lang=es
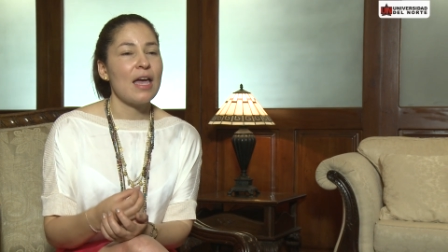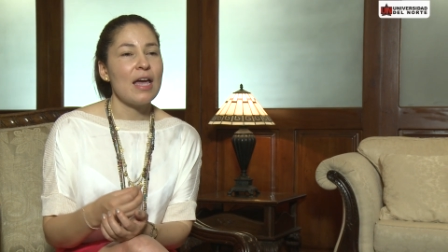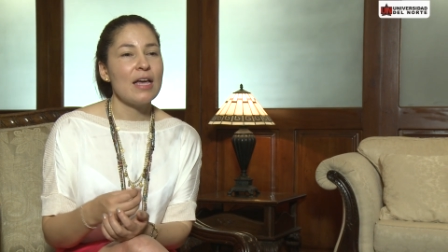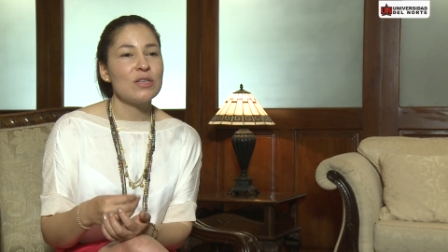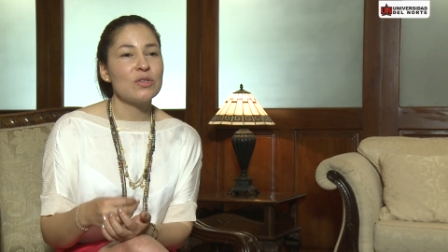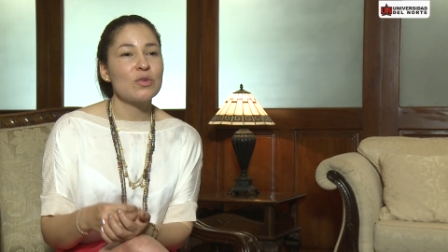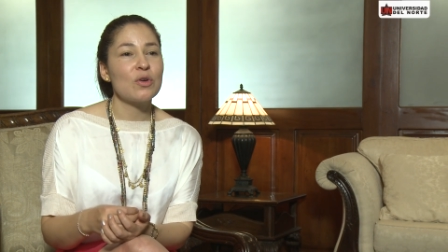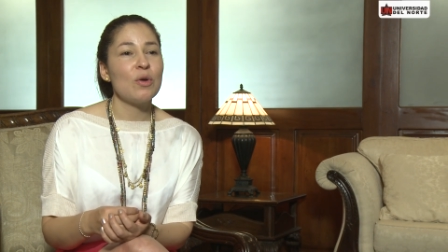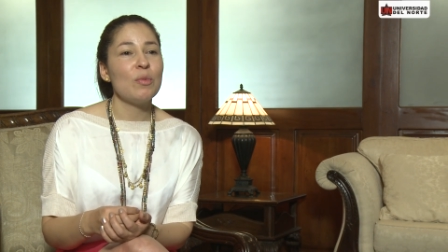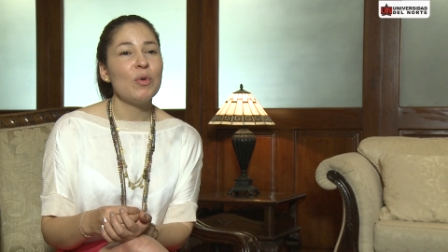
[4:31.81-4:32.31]

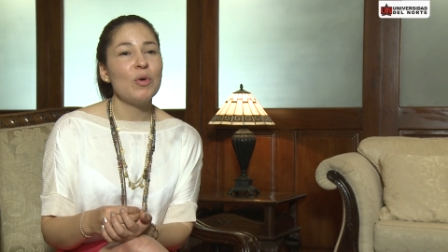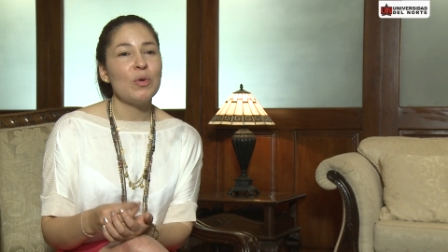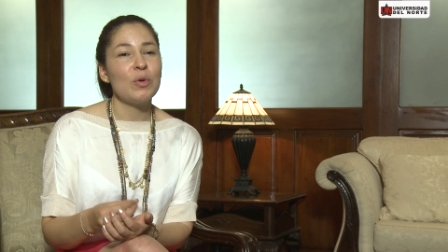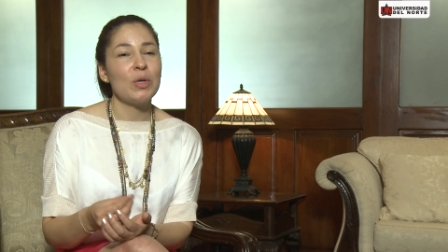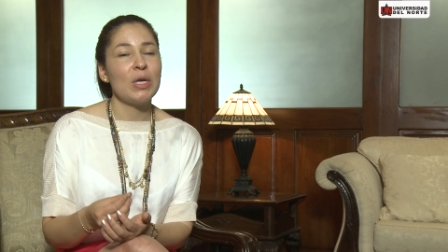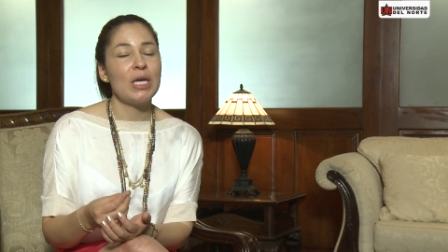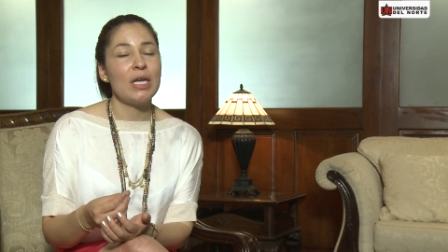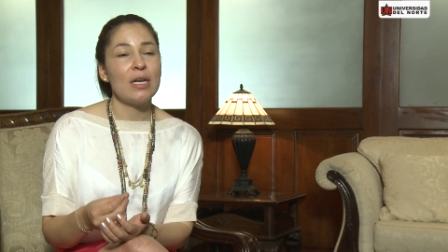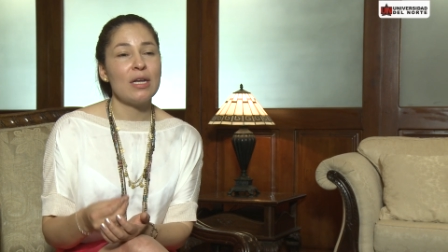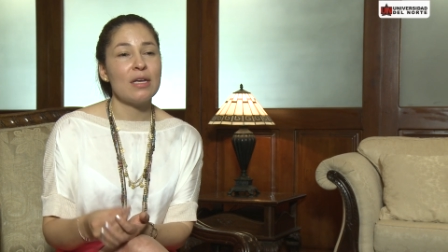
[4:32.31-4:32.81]
es como
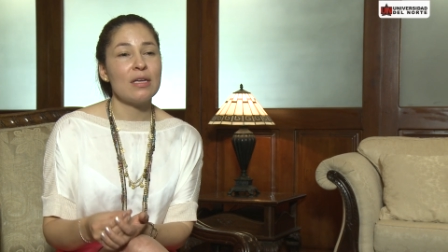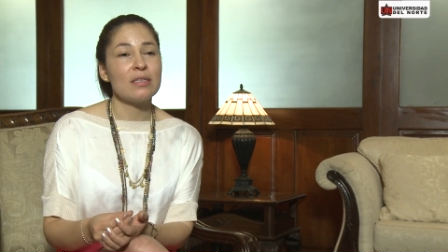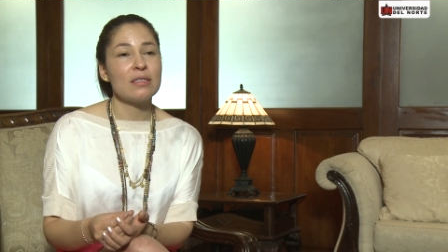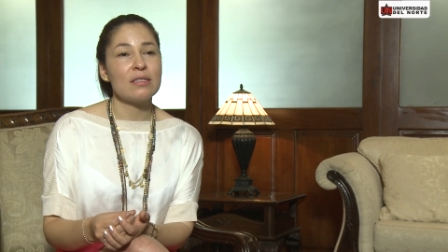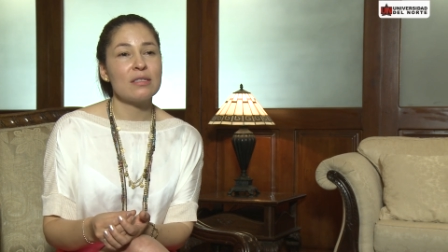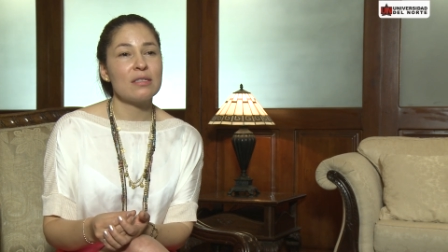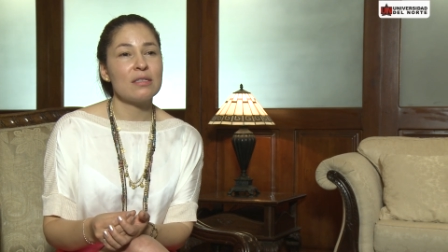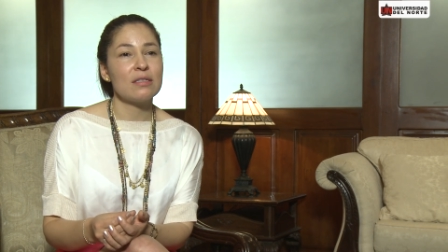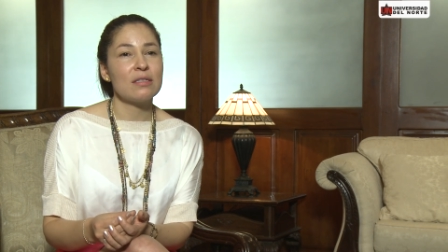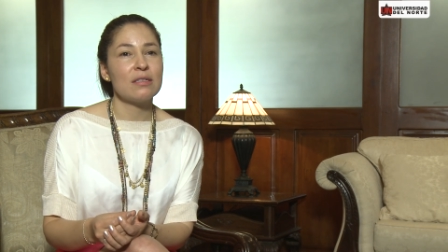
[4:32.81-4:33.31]
uno
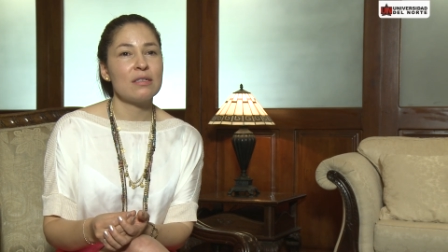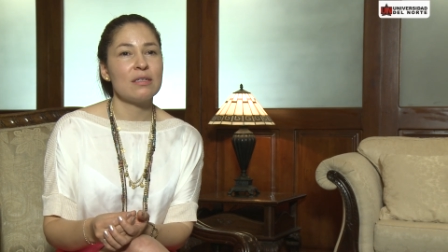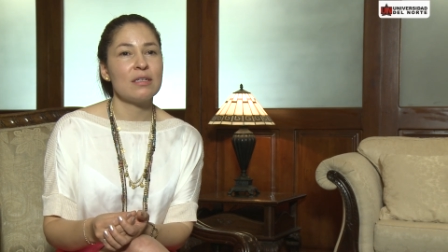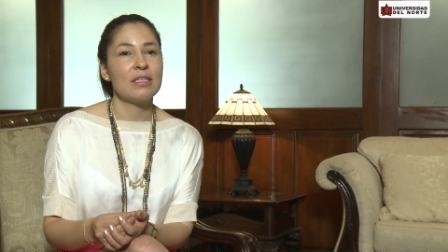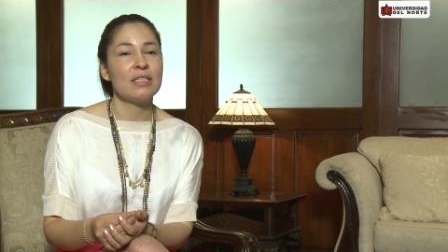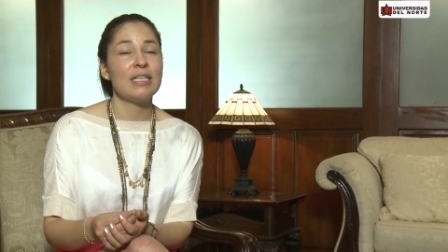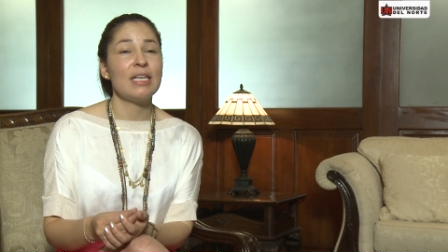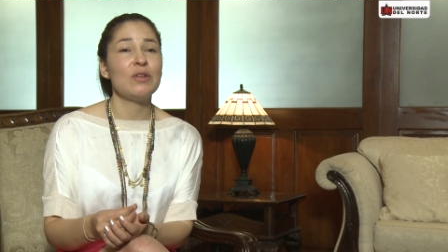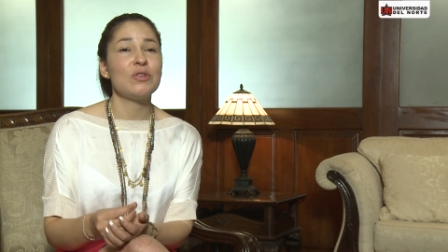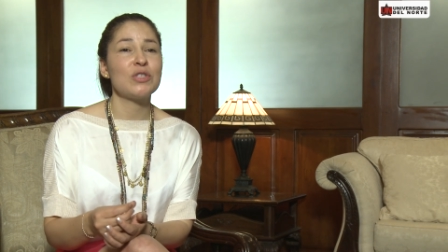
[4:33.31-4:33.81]

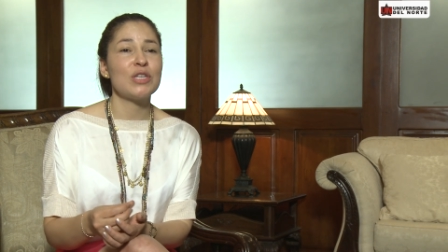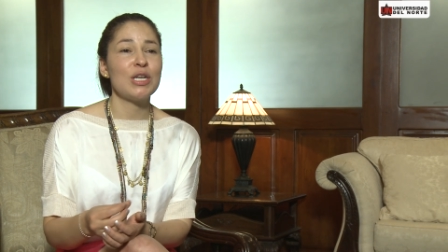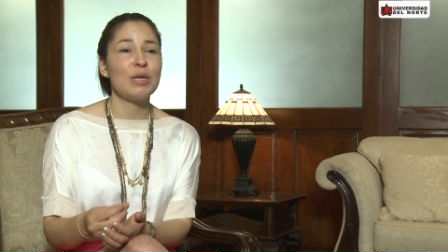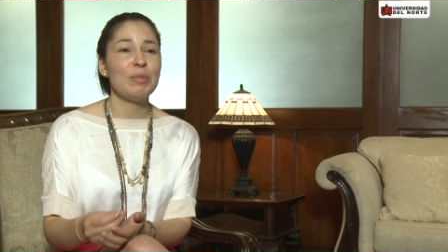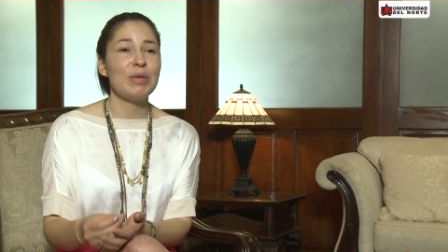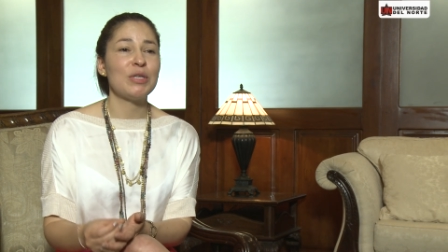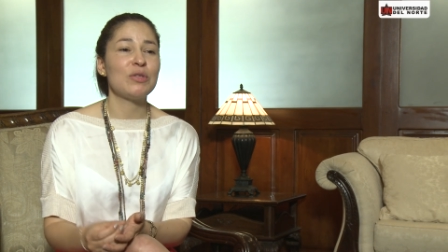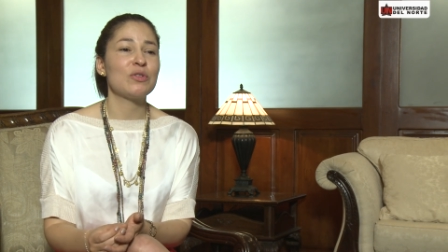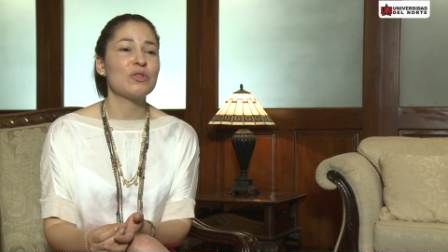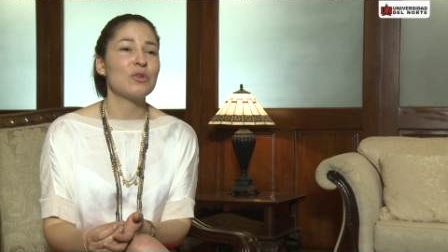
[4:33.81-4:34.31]
de, los
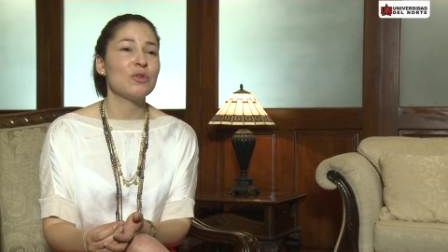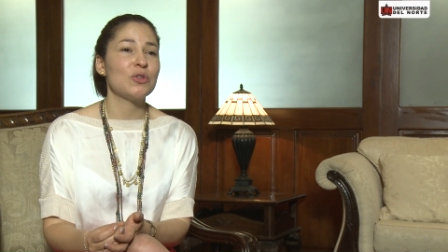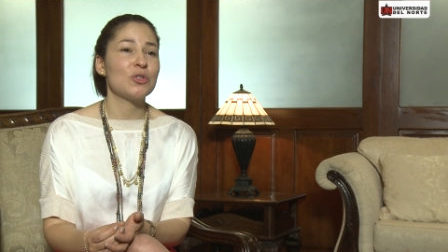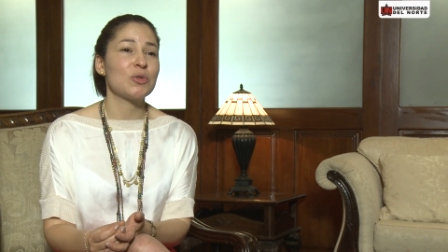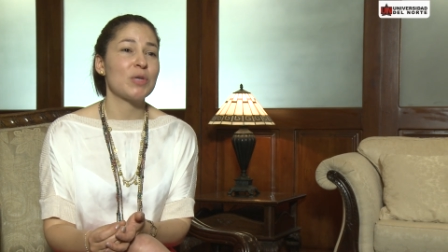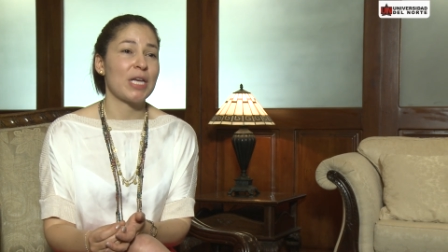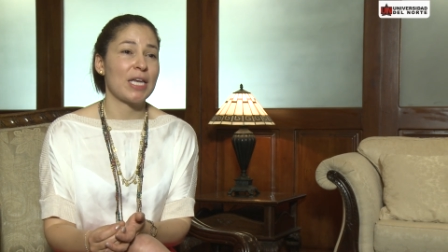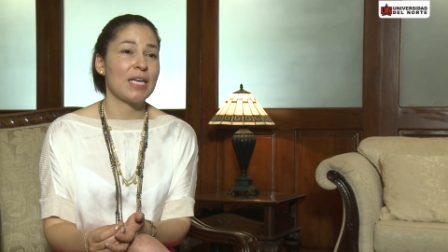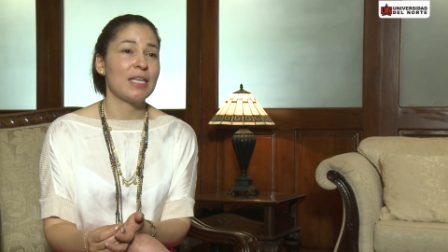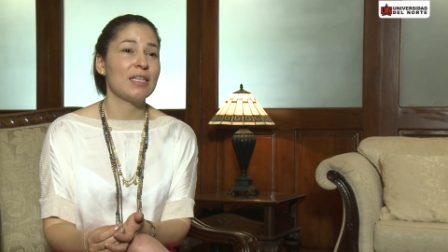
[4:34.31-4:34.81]
elementos con
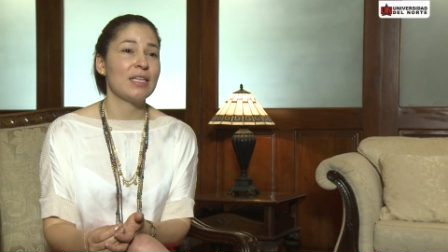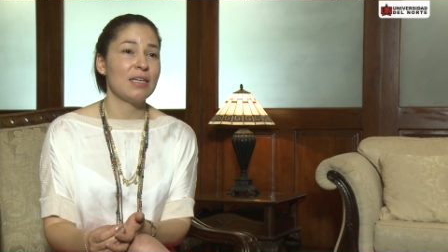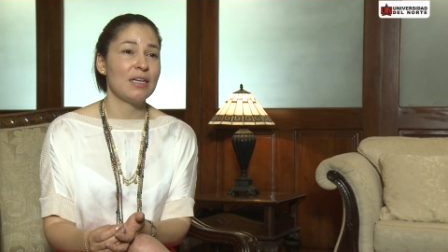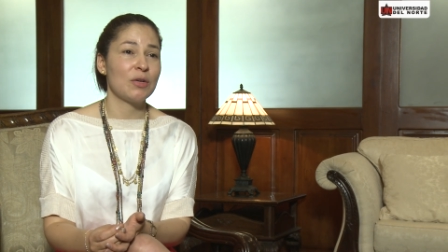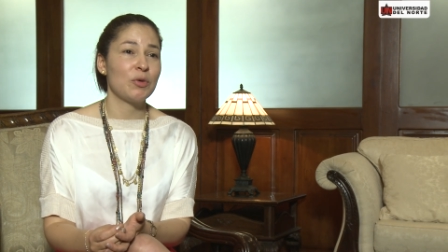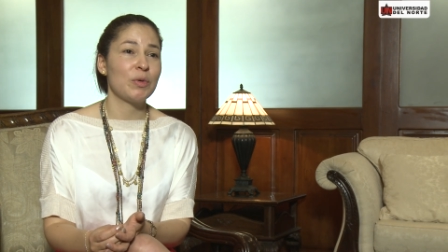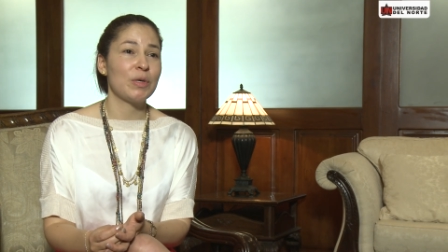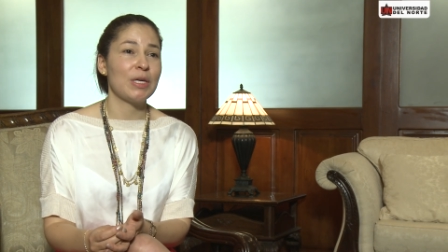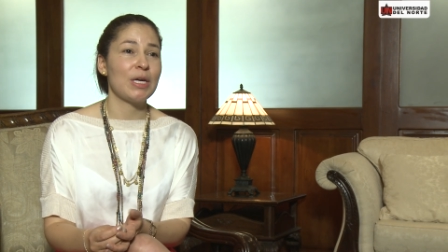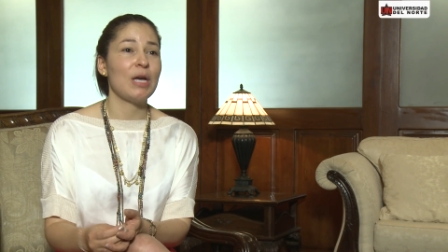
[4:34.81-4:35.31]
los que hay que
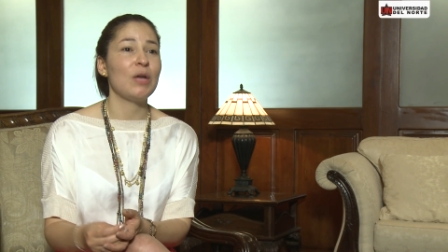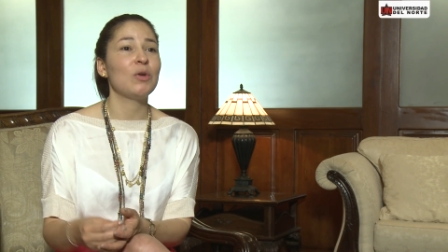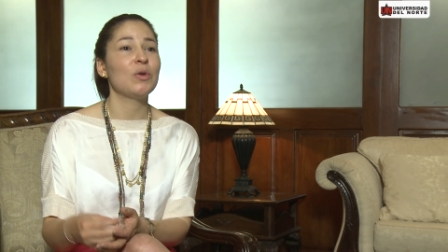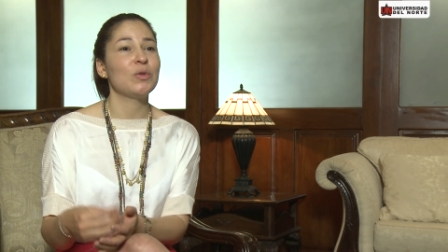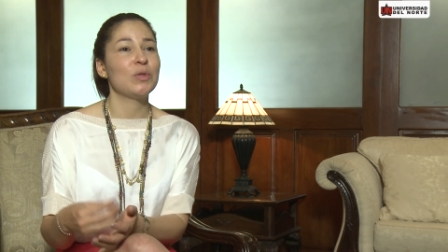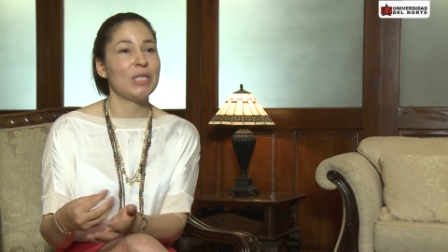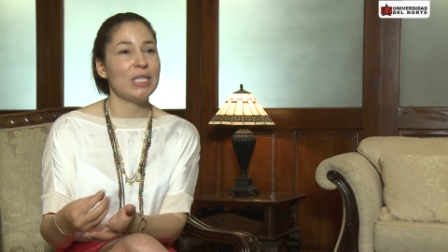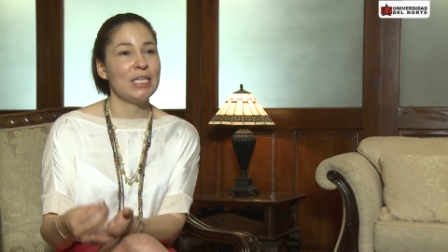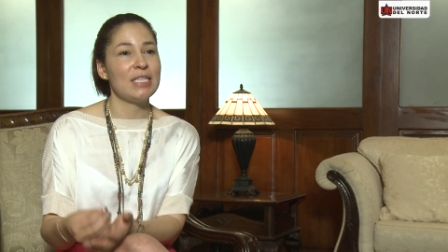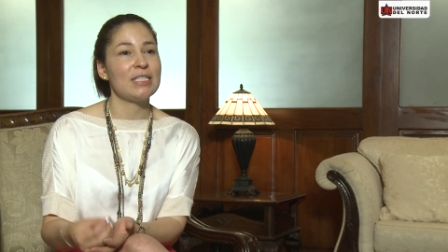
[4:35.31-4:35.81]
tener cuidado
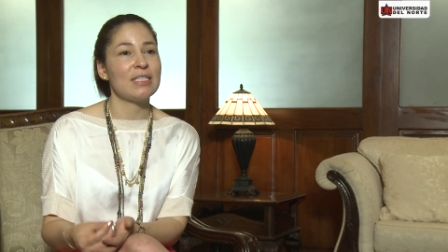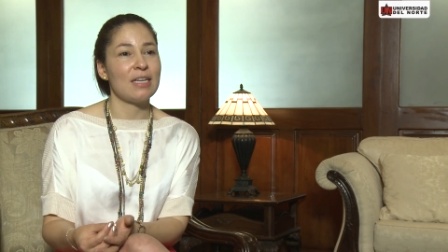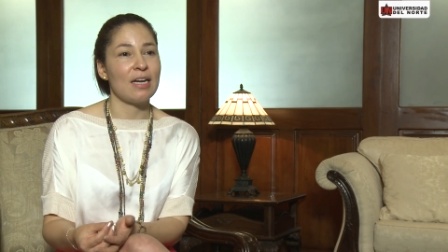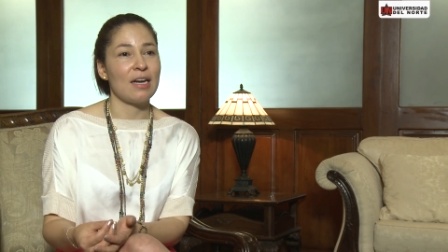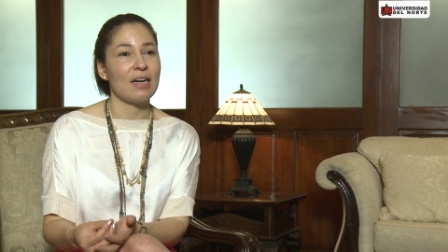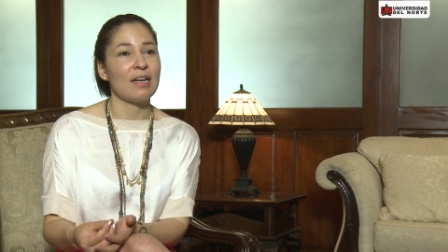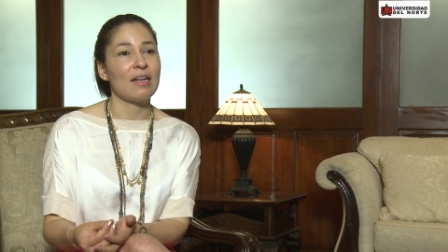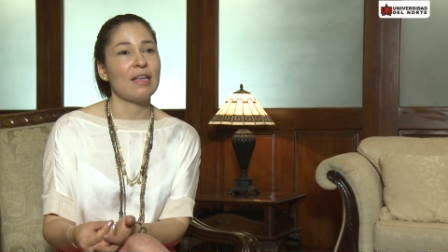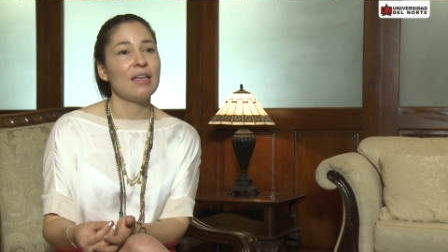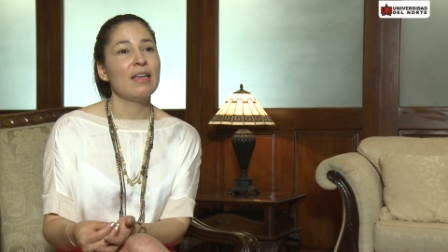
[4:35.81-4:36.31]
al
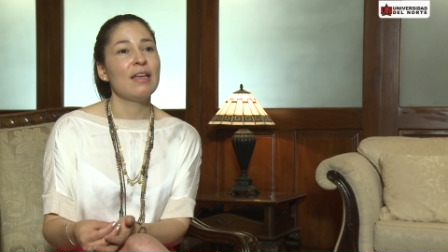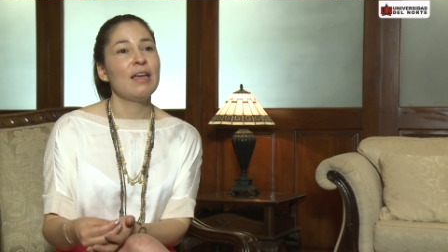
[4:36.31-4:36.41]
utilizar